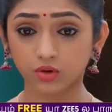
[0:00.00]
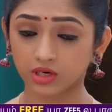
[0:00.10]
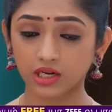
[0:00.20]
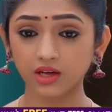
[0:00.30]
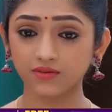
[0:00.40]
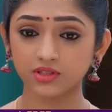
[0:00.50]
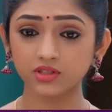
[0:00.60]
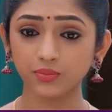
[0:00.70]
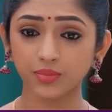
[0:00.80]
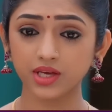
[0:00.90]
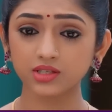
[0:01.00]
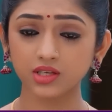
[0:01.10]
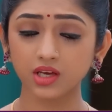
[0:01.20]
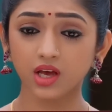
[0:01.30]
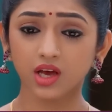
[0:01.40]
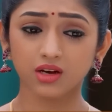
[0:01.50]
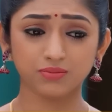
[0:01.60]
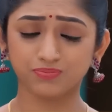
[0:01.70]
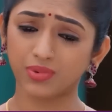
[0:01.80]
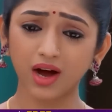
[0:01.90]
மத்தவங்களை எல்லாம் வந்து பேசி
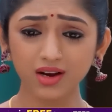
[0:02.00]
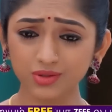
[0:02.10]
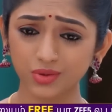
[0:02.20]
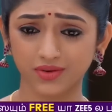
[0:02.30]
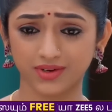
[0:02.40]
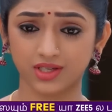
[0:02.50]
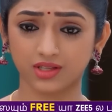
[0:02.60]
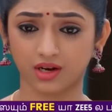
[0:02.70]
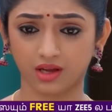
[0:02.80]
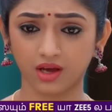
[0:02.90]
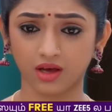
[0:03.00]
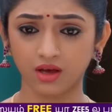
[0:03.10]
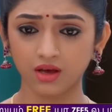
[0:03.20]
பார்க்க சொல்ல வேண்டியதானே